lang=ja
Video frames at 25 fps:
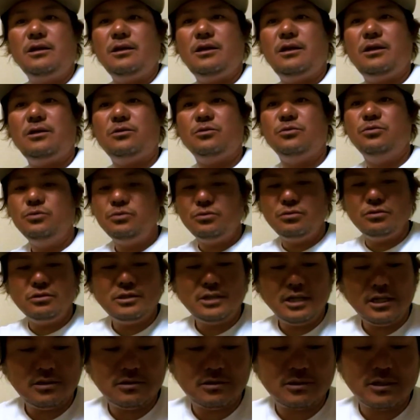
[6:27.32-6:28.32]
えーと、
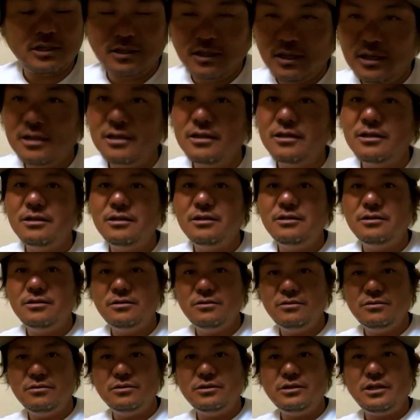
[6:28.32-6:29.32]
フックサイズかな
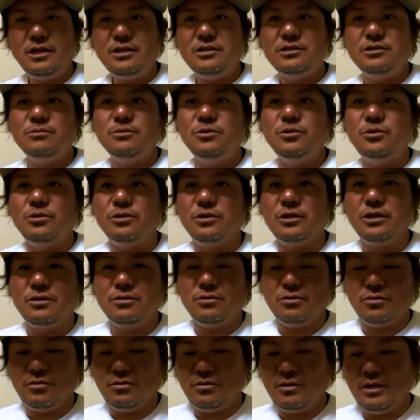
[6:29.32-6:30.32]
フックサイズも
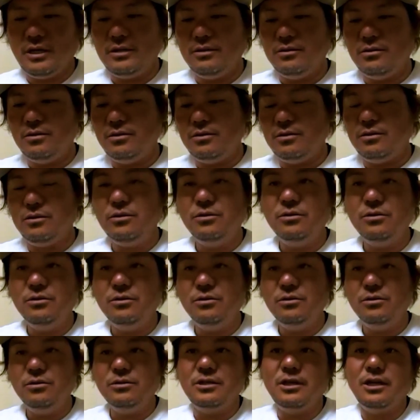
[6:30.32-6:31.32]
結構あの
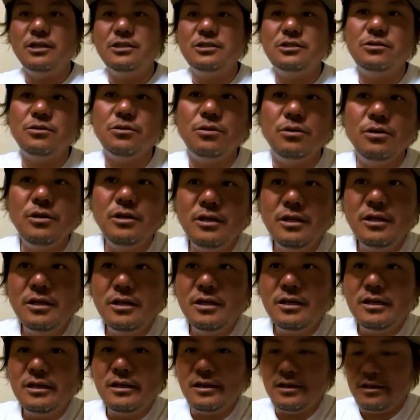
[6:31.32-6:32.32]
4.8と、
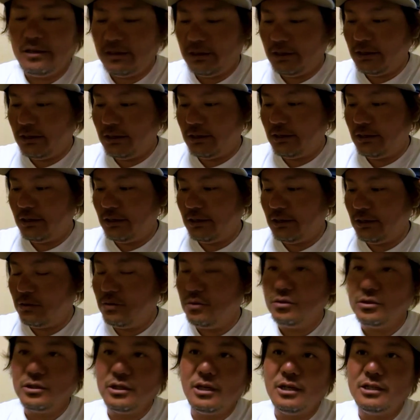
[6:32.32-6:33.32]
えー、
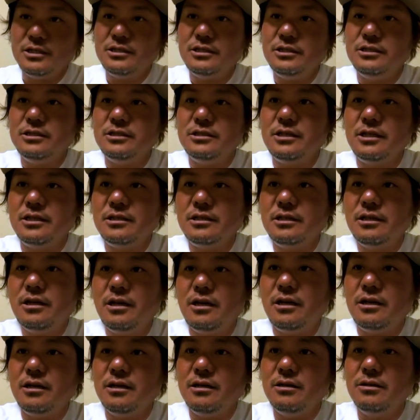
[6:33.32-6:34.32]
5.8インチだった
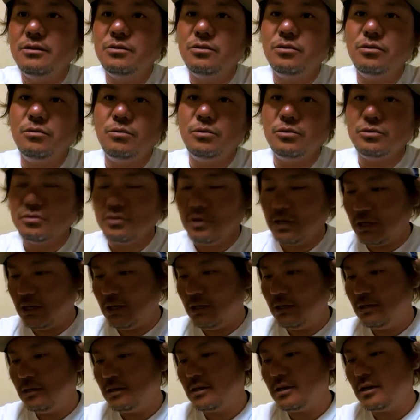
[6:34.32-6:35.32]
らここは
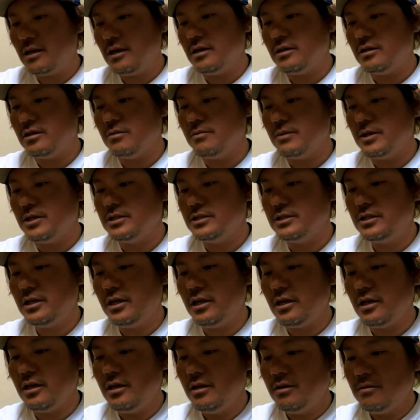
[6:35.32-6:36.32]
変えてまし
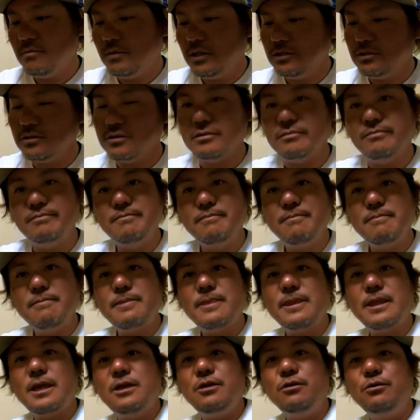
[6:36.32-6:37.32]
てまず
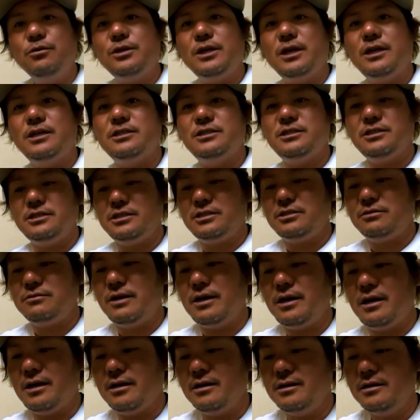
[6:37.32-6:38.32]
4.8インチ
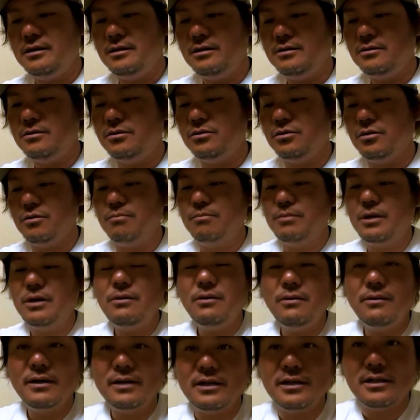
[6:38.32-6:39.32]
はこの
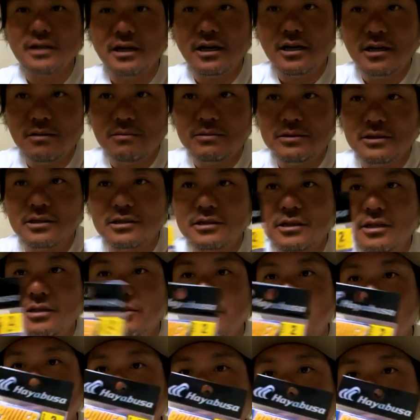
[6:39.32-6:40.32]
パワーワッキかやぶささん
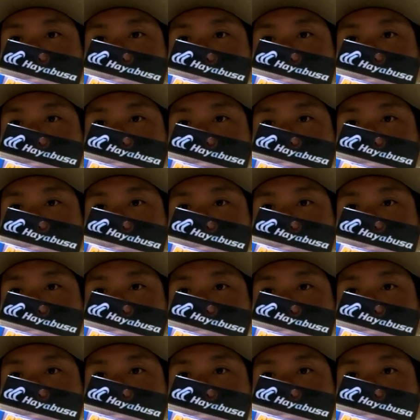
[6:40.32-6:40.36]
の、